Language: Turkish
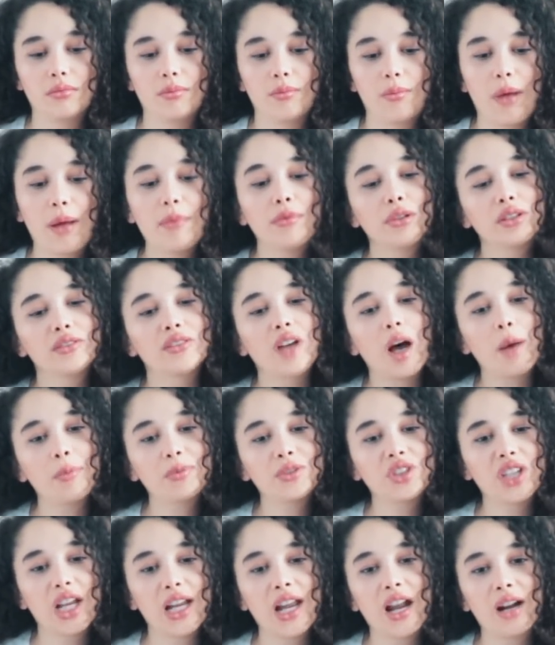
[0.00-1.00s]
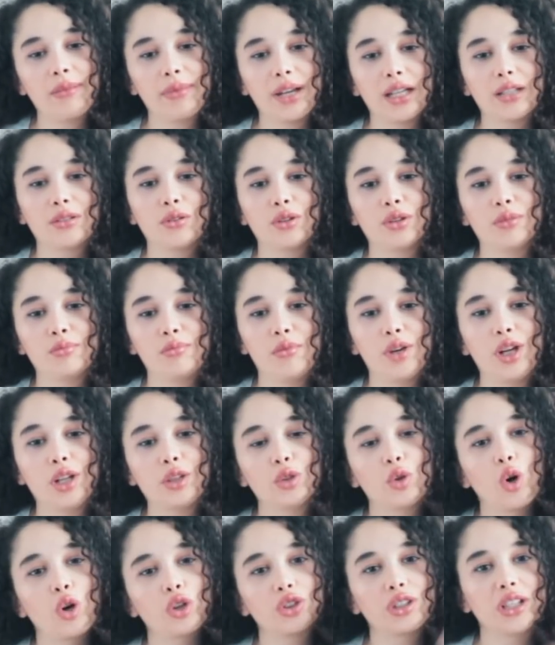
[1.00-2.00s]
ben böyle top şeyler bekliyordum
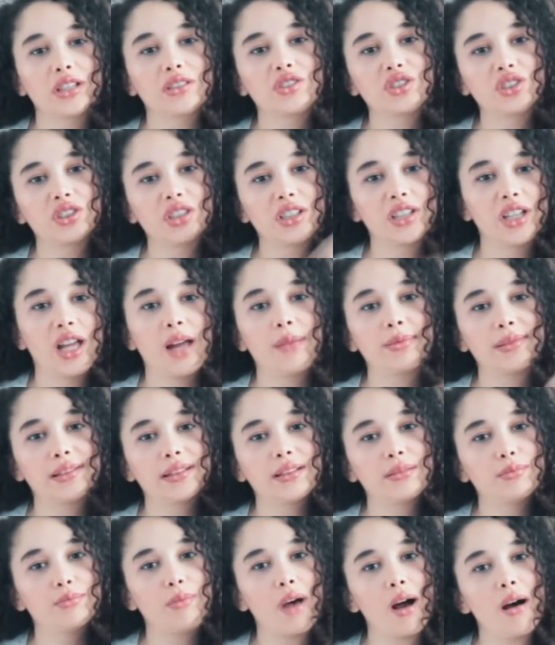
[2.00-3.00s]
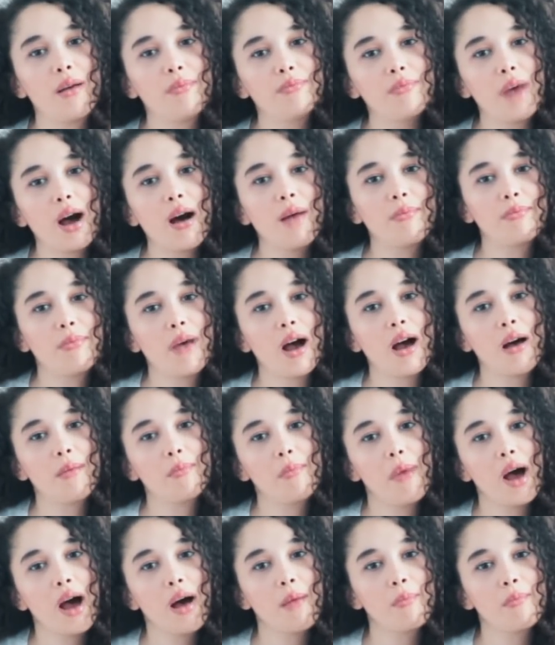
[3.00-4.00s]
böyle nokta atışları yapsın bam bam
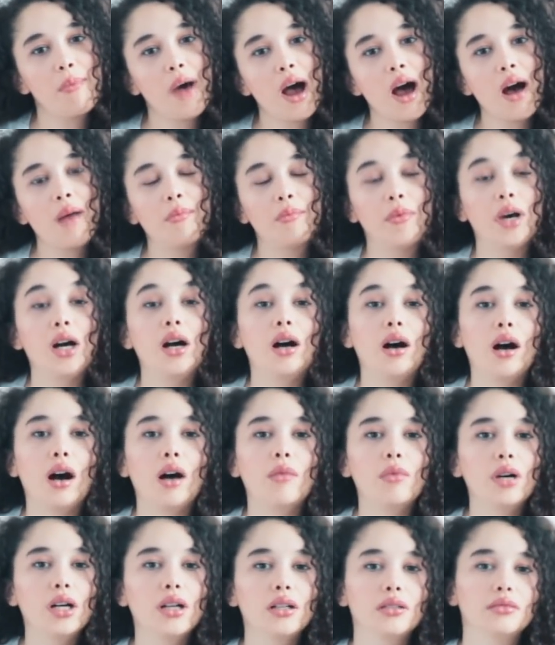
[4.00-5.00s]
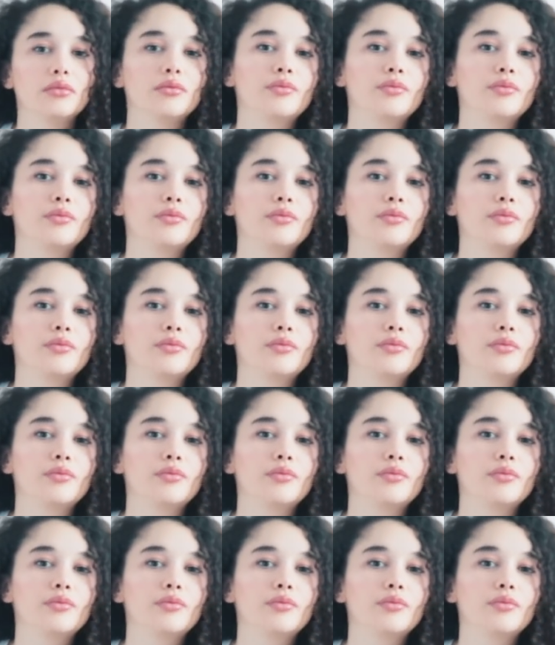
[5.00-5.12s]
bam bam bam ama